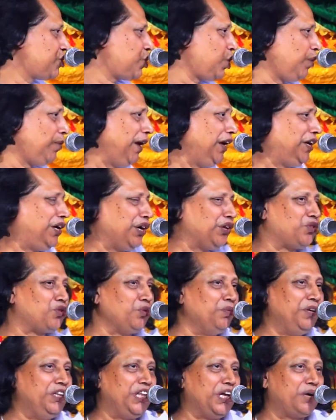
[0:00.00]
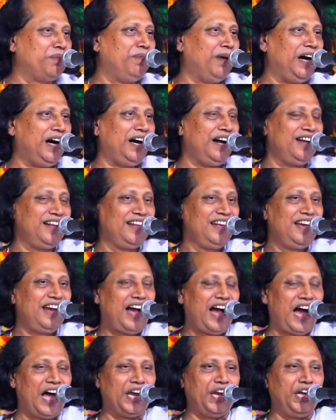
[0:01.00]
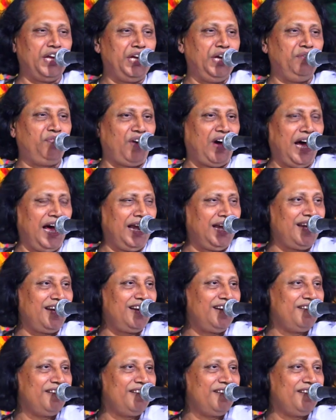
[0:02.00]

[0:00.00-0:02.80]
সবাইকে তুমি দেখবা আর এই গিফার